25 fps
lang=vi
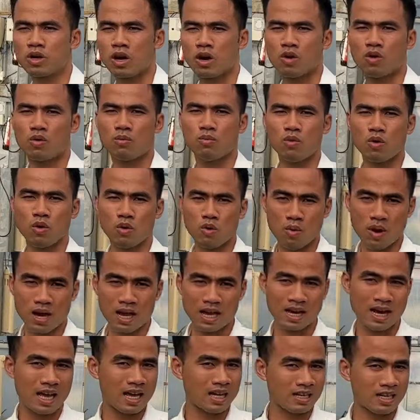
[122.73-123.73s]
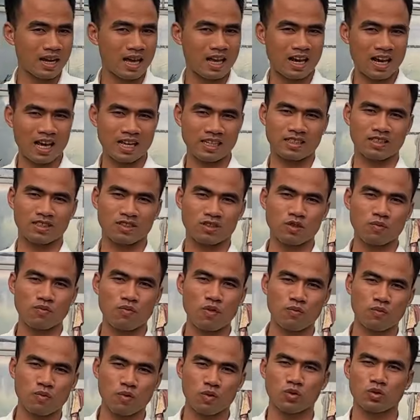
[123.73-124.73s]
cầu mua hoa lan Đà Lạt cho
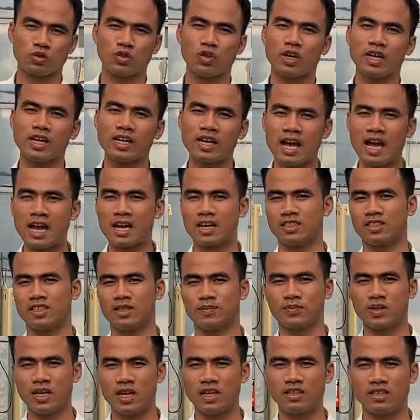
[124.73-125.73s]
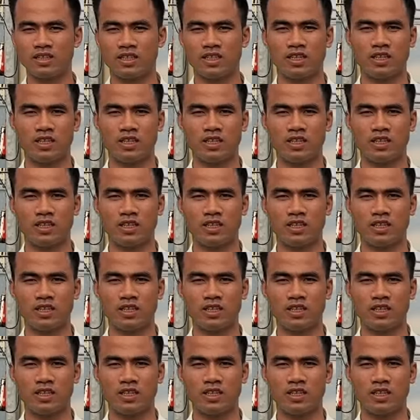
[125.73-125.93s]
phục vụ cho khách hàng ở dịp Tết